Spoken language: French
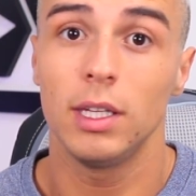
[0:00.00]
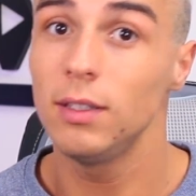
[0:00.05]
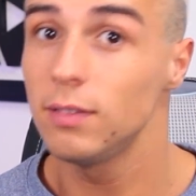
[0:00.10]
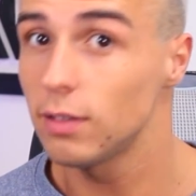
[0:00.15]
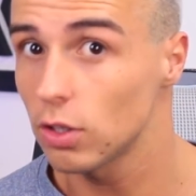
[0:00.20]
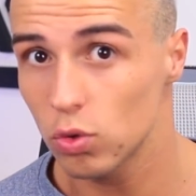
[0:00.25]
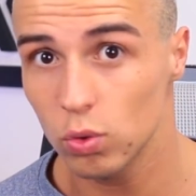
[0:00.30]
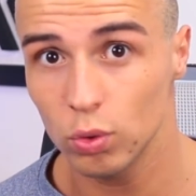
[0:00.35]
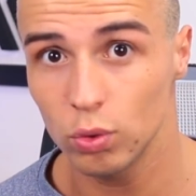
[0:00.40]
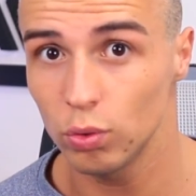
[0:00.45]

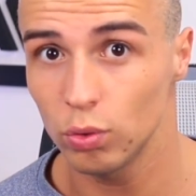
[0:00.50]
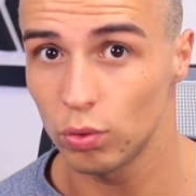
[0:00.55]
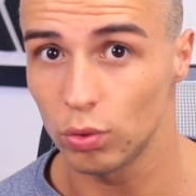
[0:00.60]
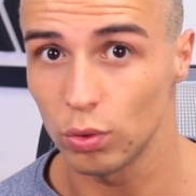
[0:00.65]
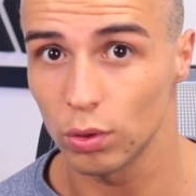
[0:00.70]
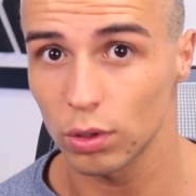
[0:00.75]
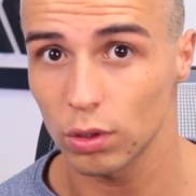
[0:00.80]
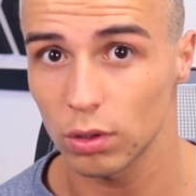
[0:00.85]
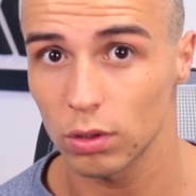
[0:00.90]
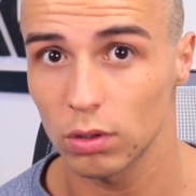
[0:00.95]
Ils ajoutent du
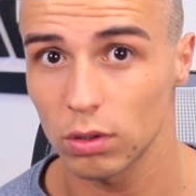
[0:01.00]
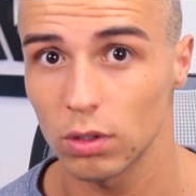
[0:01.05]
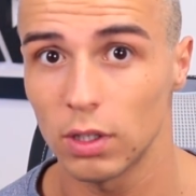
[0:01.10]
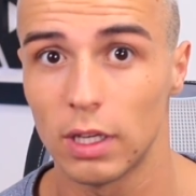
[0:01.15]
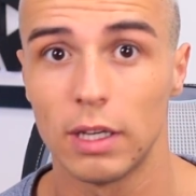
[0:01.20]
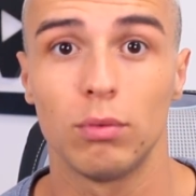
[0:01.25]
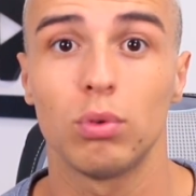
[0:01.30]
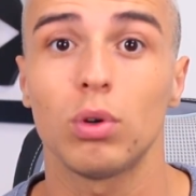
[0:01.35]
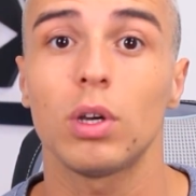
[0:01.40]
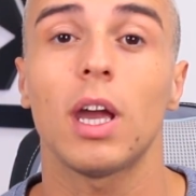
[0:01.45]
sucre.
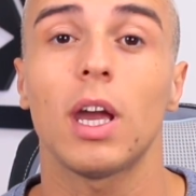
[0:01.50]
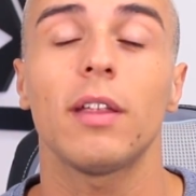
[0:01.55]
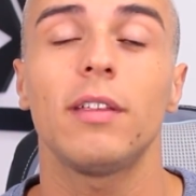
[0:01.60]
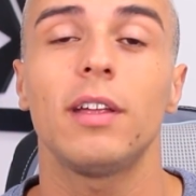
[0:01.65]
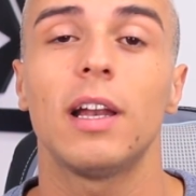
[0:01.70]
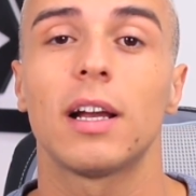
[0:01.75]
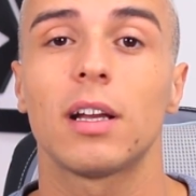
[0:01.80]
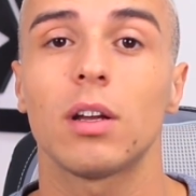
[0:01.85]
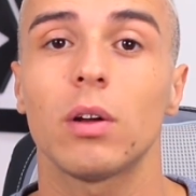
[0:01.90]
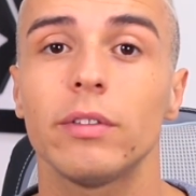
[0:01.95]
Et vous
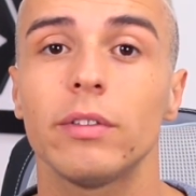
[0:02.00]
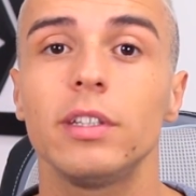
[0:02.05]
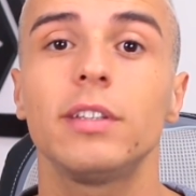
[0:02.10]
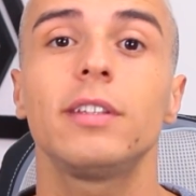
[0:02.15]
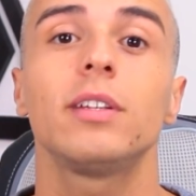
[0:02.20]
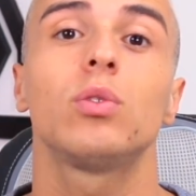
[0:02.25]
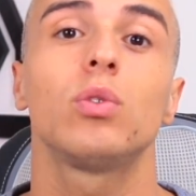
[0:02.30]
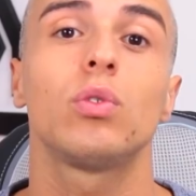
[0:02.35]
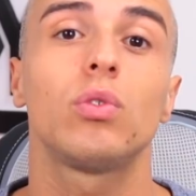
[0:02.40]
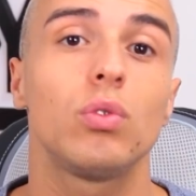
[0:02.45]
regardez la
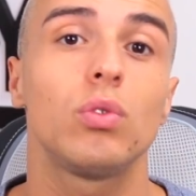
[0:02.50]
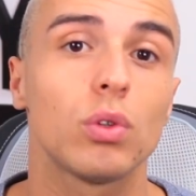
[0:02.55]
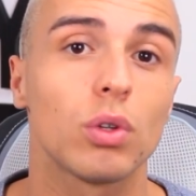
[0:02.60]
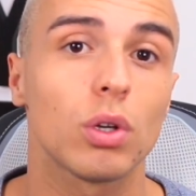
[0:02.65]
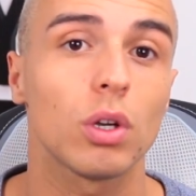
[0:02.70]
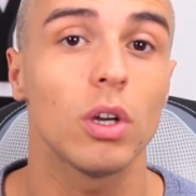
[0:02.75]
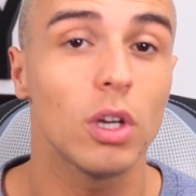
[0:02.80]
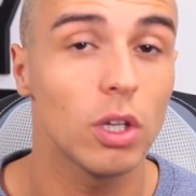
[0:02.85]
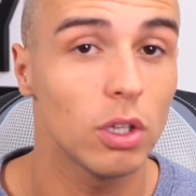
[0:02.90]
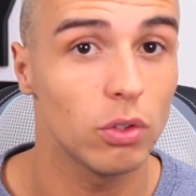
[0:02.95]
quantité de
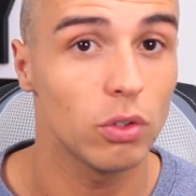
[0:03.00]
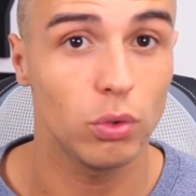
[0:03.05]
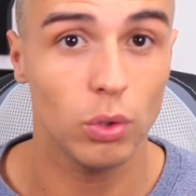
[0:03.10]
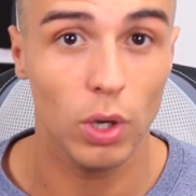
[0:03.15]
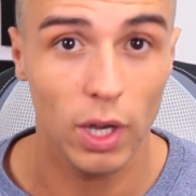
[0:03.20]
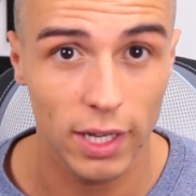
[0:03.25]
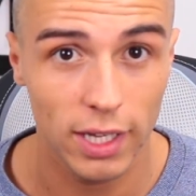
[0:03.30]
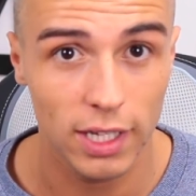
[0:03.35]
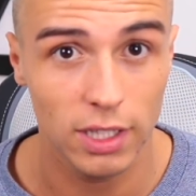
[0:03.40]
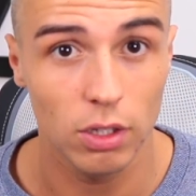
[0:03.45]
sucre
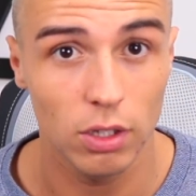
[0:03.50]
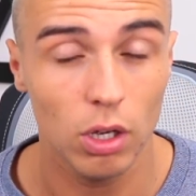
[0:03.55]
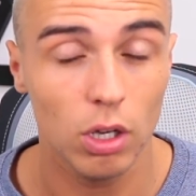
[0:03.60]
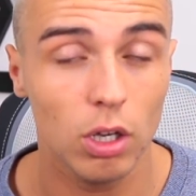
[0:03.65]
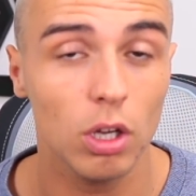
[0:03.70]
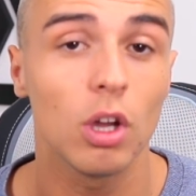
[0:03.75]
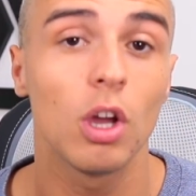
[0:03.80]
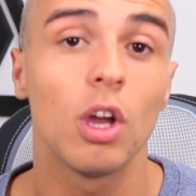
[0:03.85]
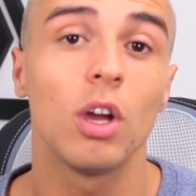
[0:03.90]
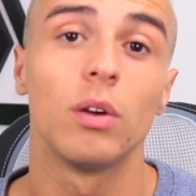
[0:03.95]
sur un gainer,
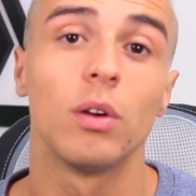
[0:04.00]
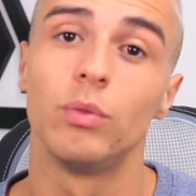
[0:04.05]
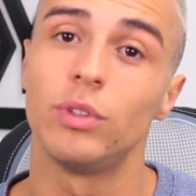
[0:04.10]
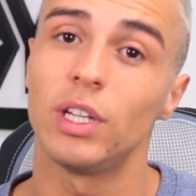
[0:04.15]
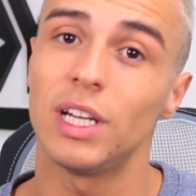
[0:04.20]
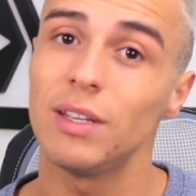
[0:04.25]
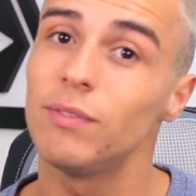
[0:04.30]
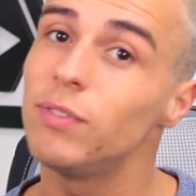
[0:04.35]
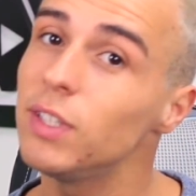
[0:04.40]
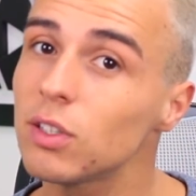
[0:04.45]

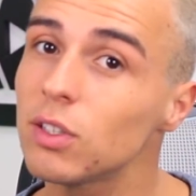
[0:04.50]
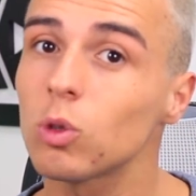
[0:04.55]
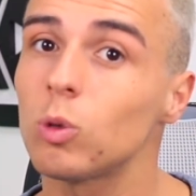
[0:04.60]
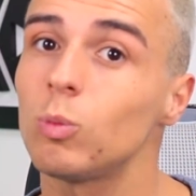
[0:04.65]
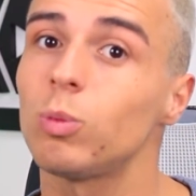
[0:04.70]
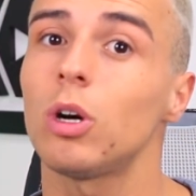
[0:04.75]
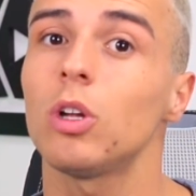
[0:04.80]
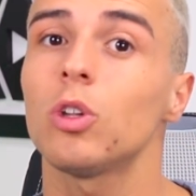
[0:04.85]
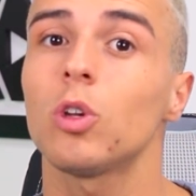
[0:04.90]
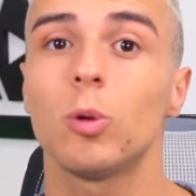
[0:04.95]
vous allez vite
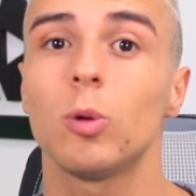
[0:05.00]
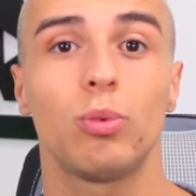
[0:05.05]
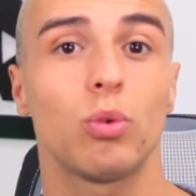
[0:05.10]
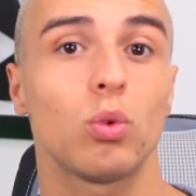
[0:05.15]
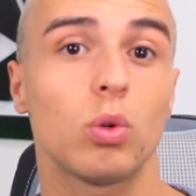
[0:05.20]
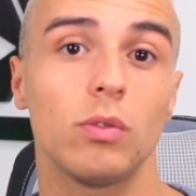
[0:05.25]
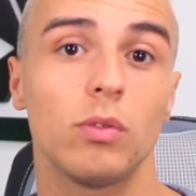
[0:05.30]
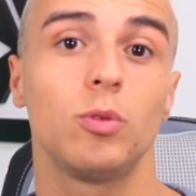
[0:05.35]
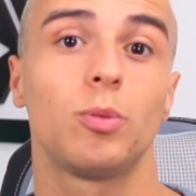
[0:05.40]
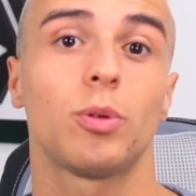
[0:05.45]
comprendre
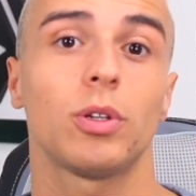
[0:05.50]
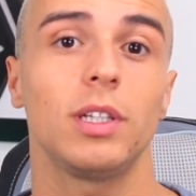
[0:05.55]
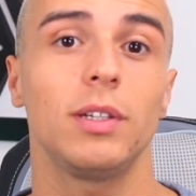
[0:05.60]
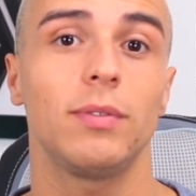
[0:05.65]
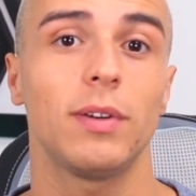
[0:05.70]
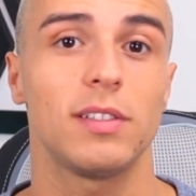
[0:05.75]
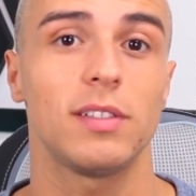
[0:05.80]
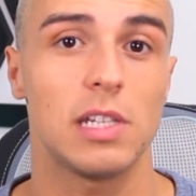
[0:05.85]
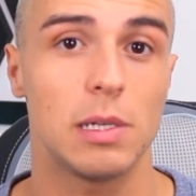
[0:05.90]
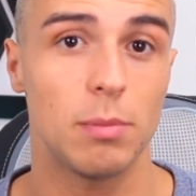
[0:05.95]
pourquoi vous prenez
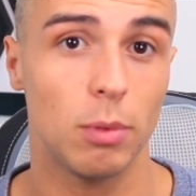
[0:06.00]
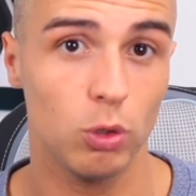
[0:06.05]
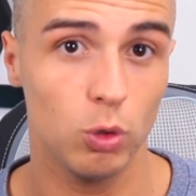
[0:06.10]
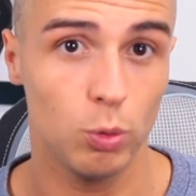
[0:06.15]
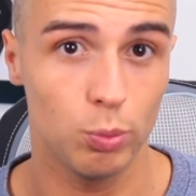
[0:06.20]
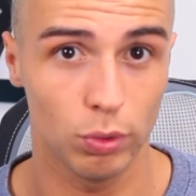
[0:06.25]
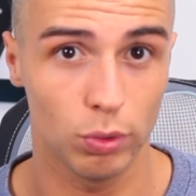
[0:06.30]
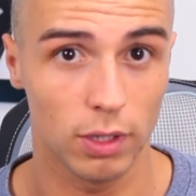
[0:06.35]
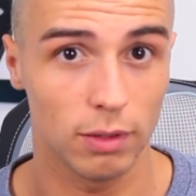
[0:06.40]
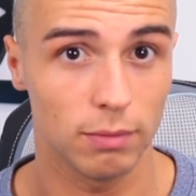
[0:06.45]
facilement
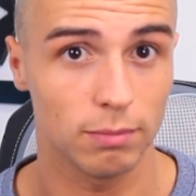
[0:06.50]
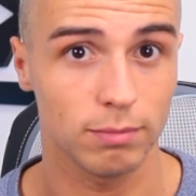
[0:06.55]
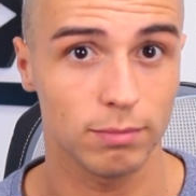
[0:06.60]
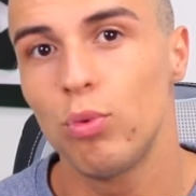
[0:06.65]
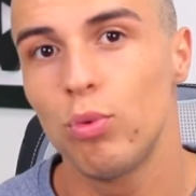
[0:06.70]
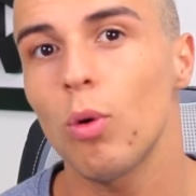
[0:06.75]
du poids.